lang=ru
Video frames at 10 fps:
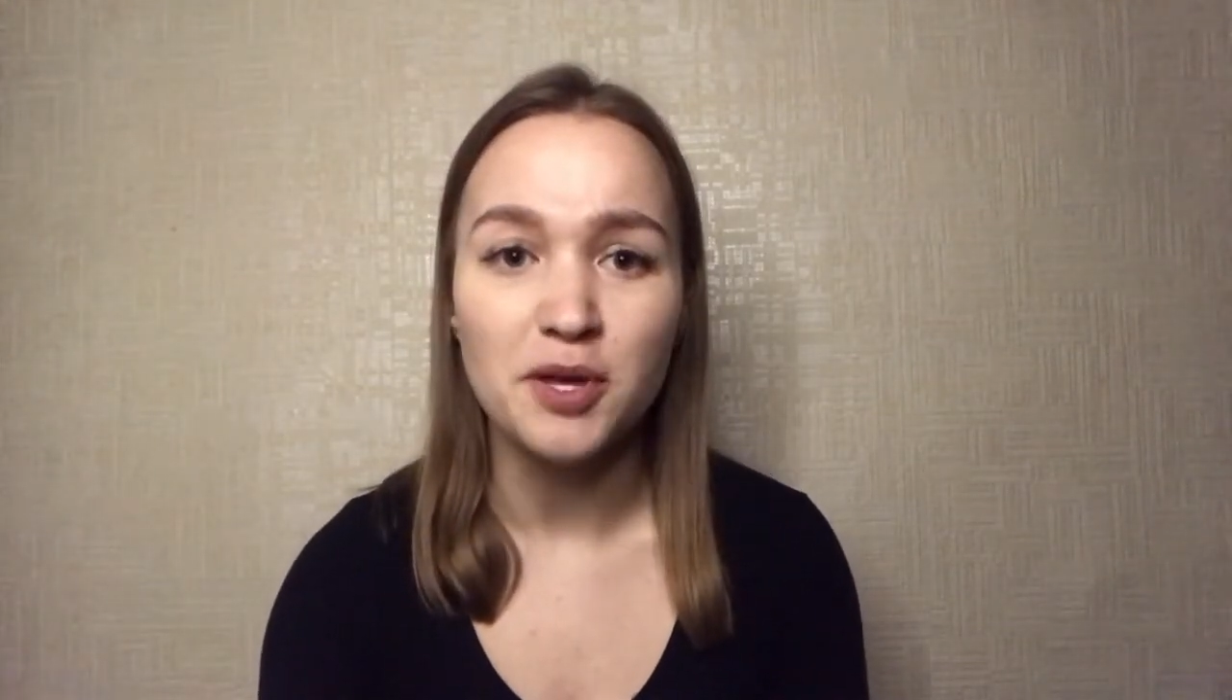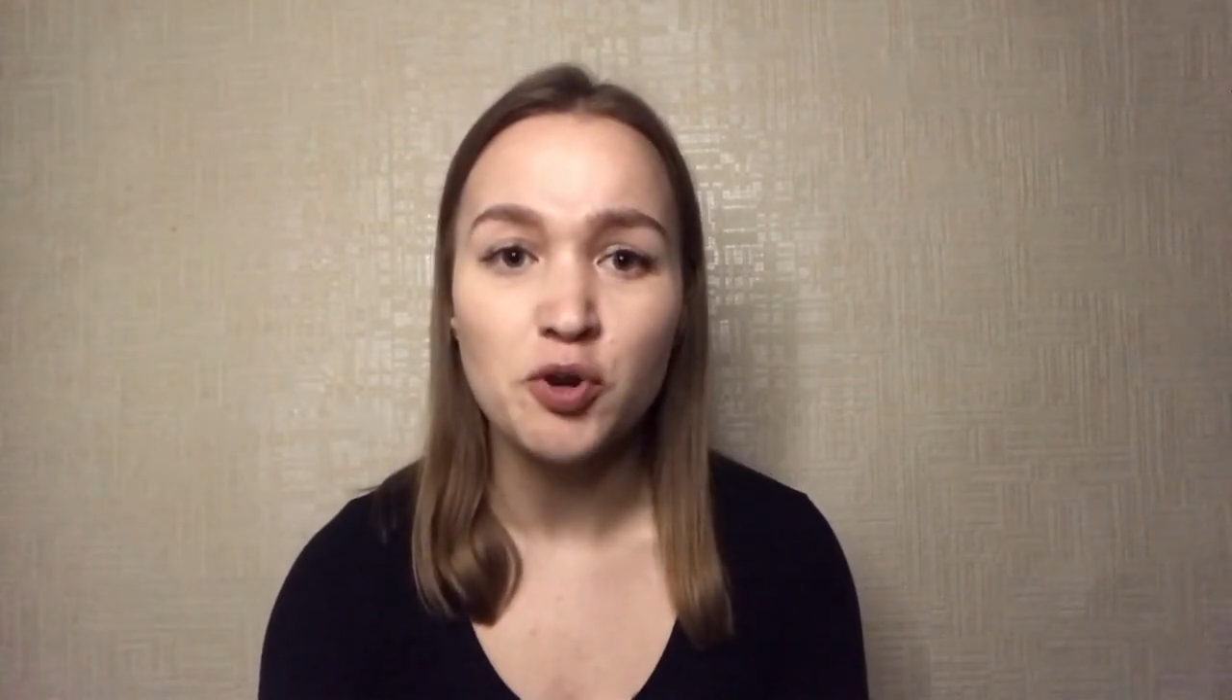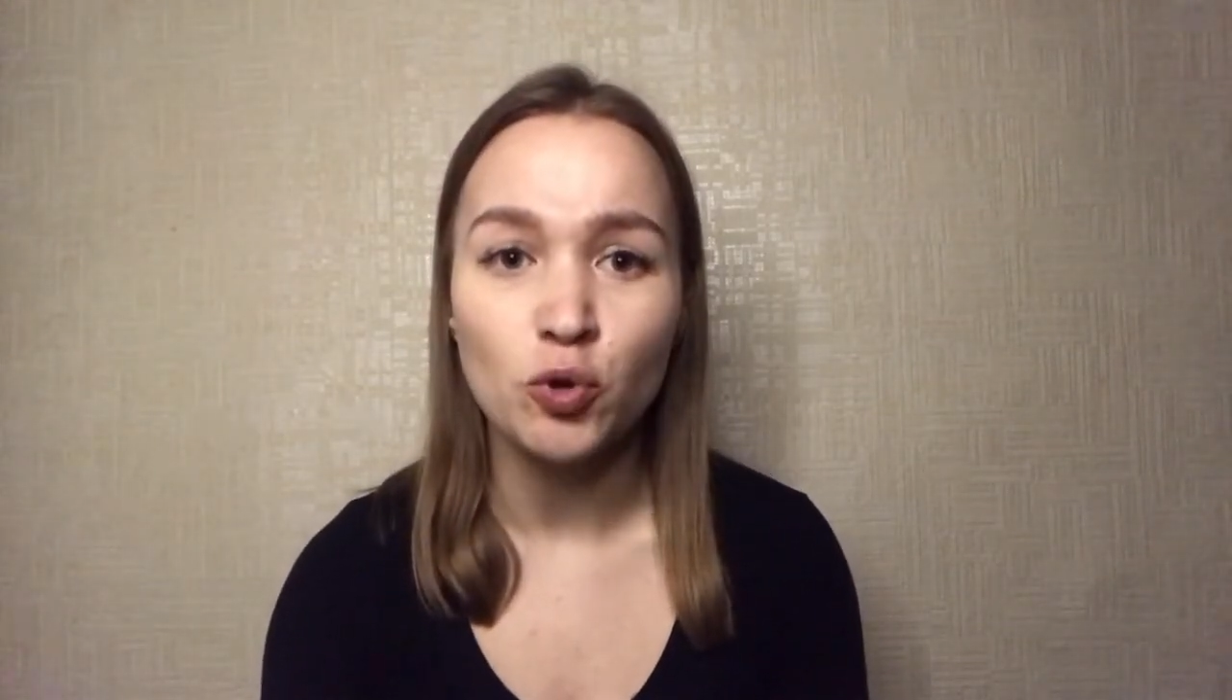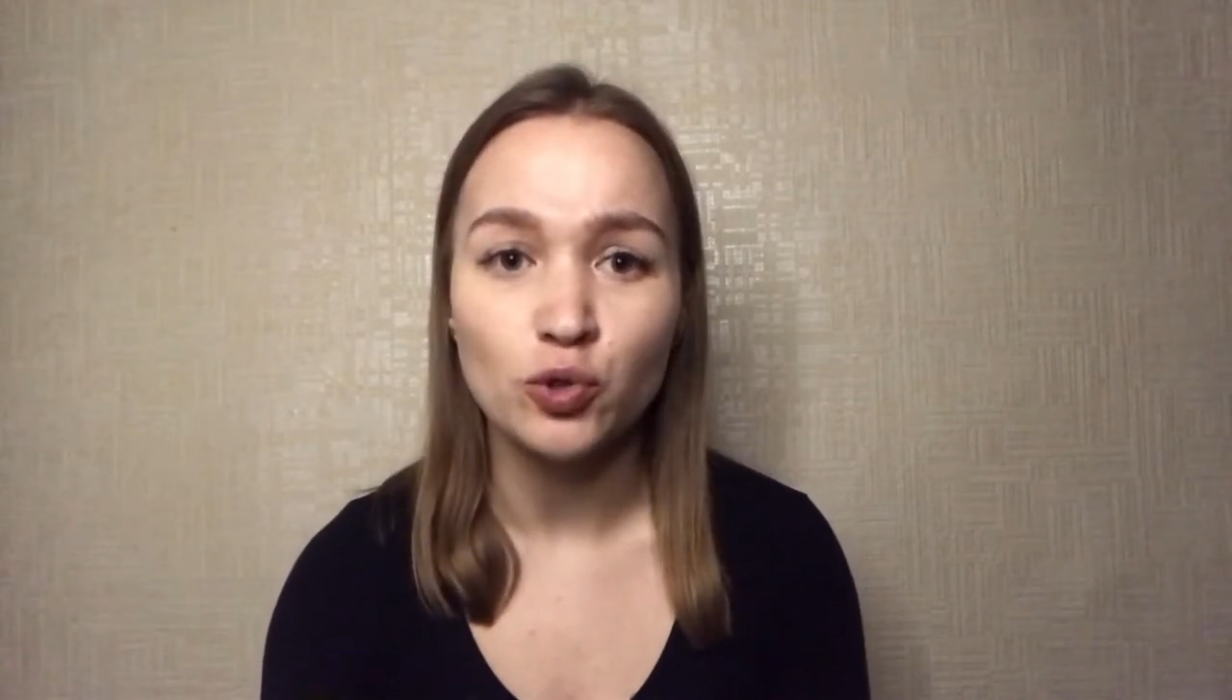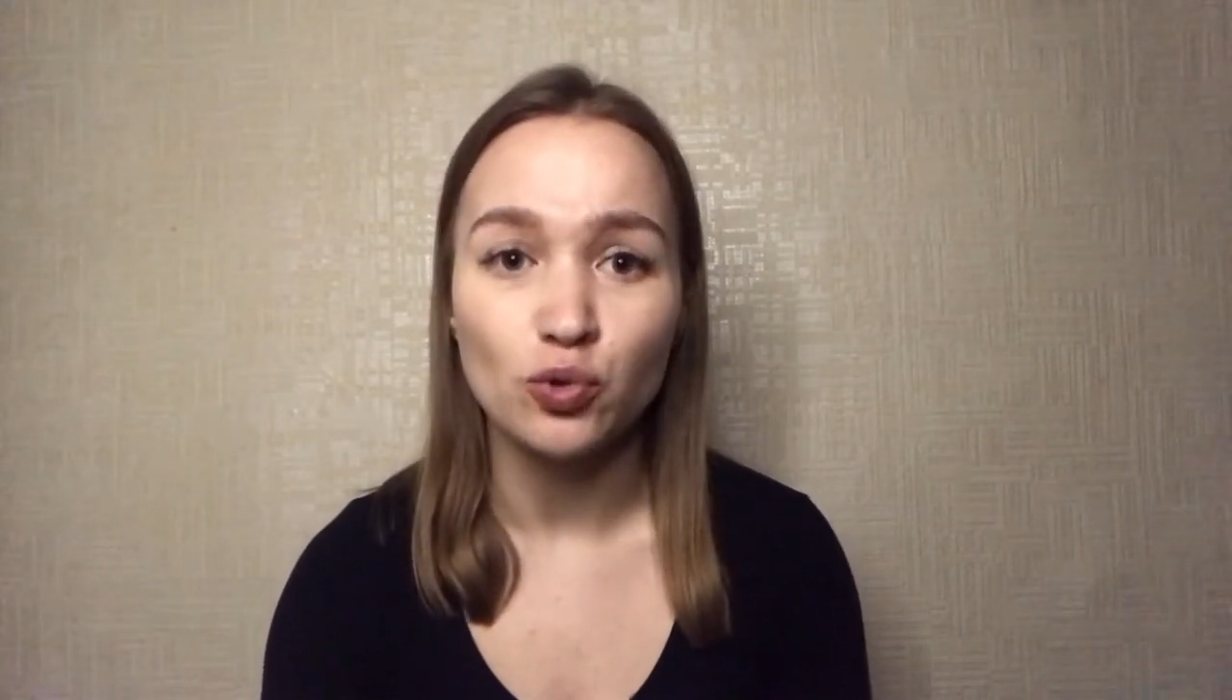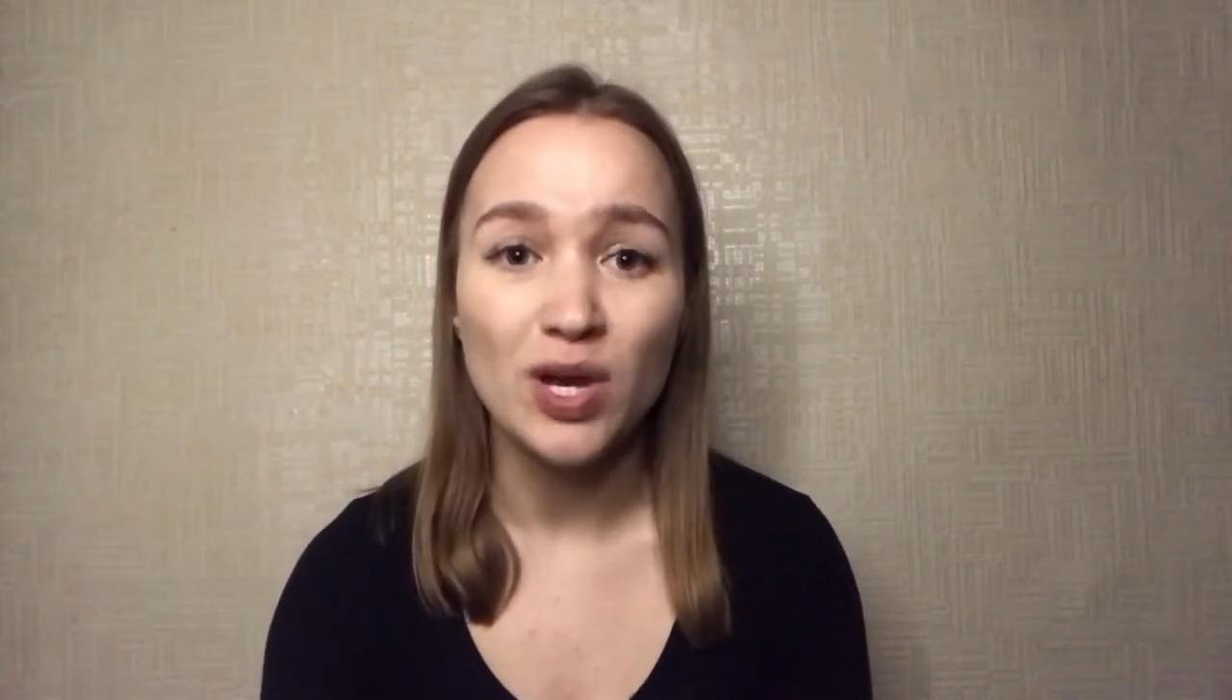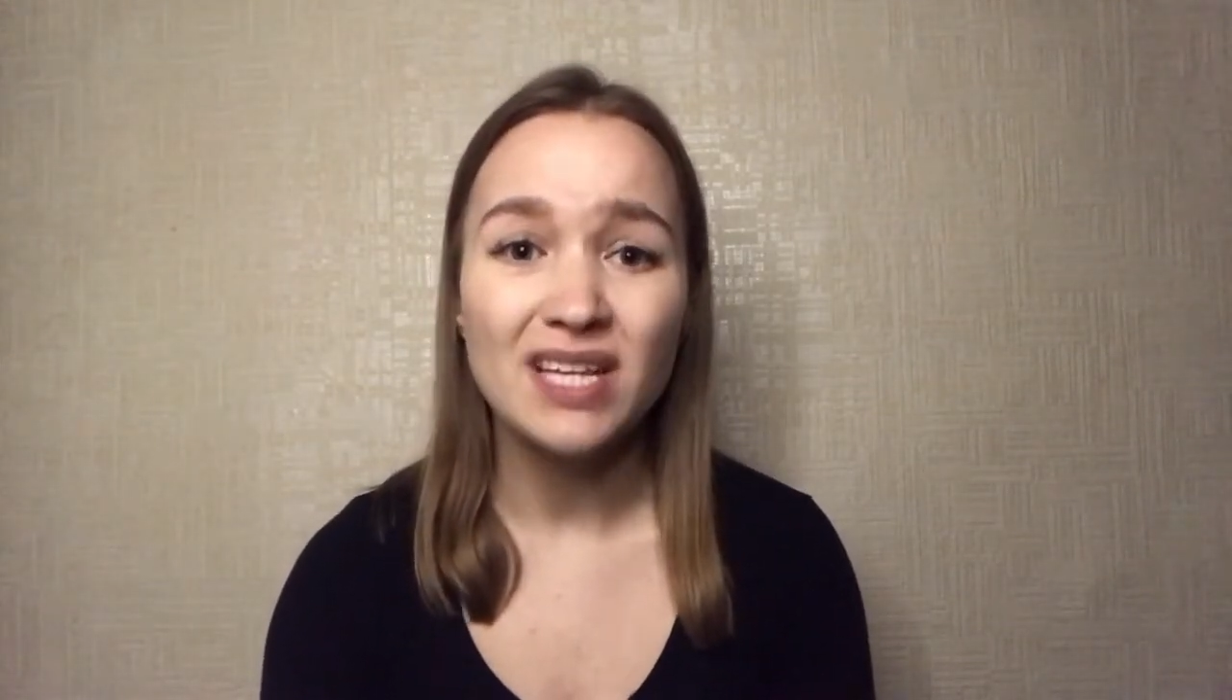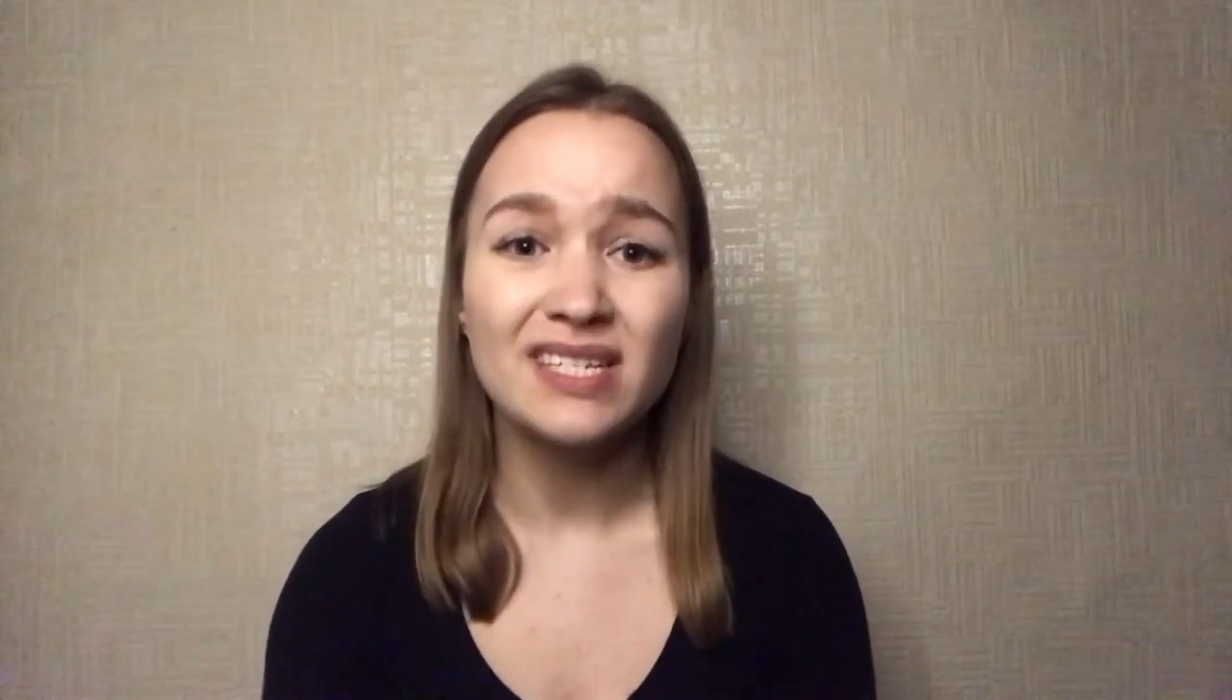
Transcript: березу,